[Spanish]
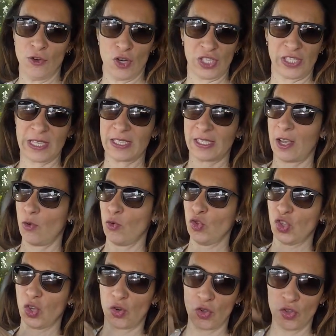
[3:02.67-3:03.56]
no estás a
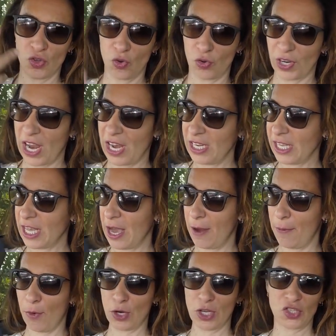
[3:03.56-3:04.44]
gusto con tu
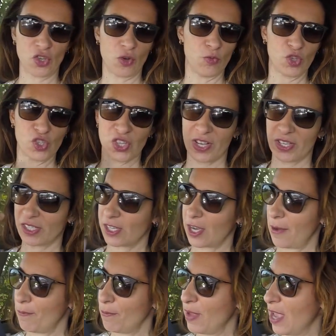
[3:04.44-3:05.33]
realidad, por eso buscas
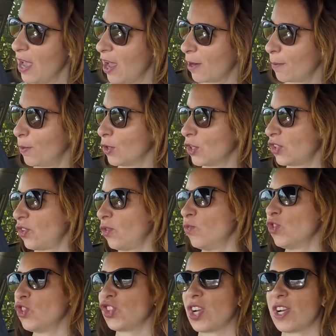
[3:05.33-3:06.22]
cambiar, por eso
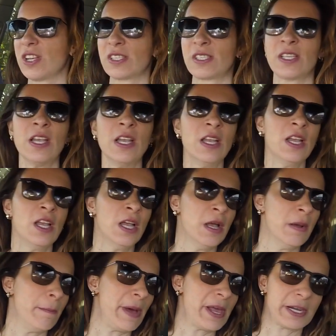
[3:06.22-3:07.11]
buscas
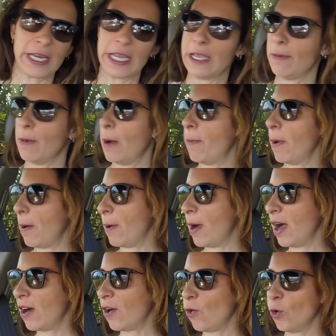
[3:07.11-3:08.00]
para arriba, para
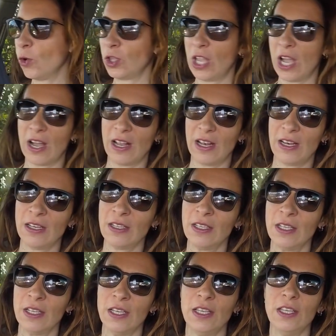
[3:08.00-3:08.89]
abajo, tal.
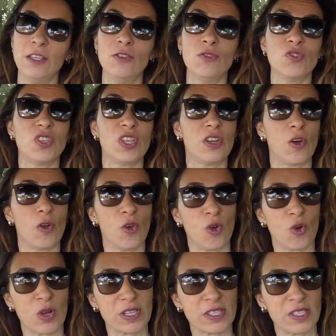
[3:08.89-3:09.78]
Y un
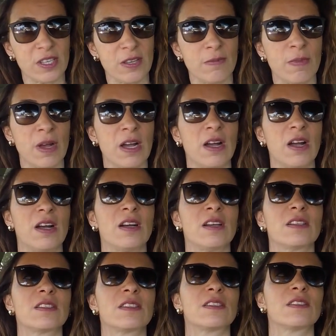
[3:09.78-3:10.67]
psicólogo así
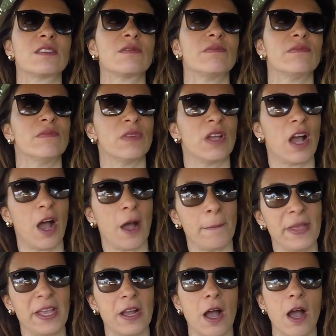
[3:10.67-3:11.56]
más
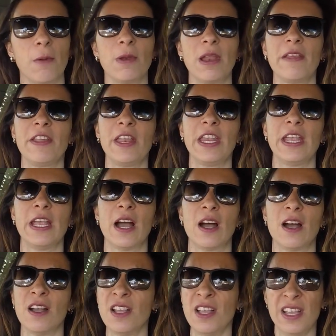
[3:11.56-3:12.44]
amigable
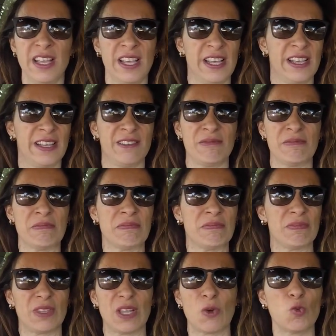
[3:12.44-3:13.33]
diría,
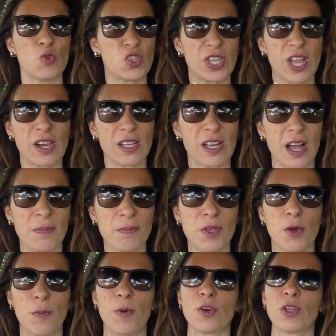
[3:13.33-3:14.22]
te gusta el
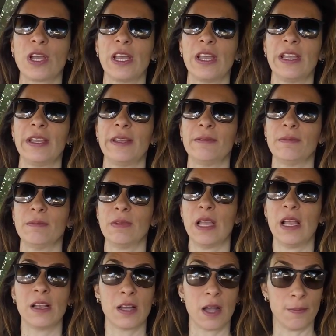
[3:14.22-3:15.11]
cambio porque
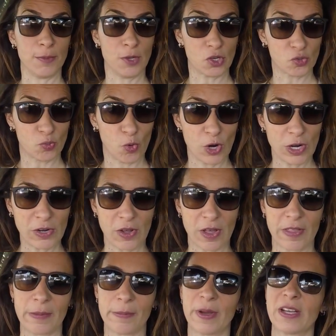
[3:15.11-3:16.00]
el cambio es
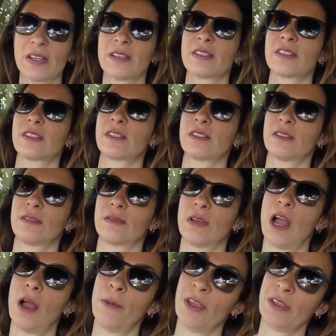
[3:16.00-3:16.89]
bueno además.
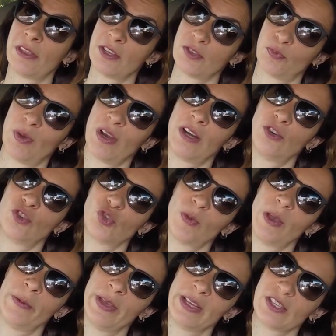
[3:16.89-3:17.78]
A veces, para
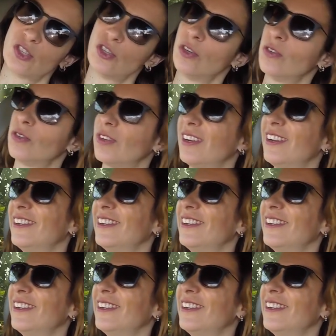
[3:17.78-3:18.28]
los bebés, ¿no?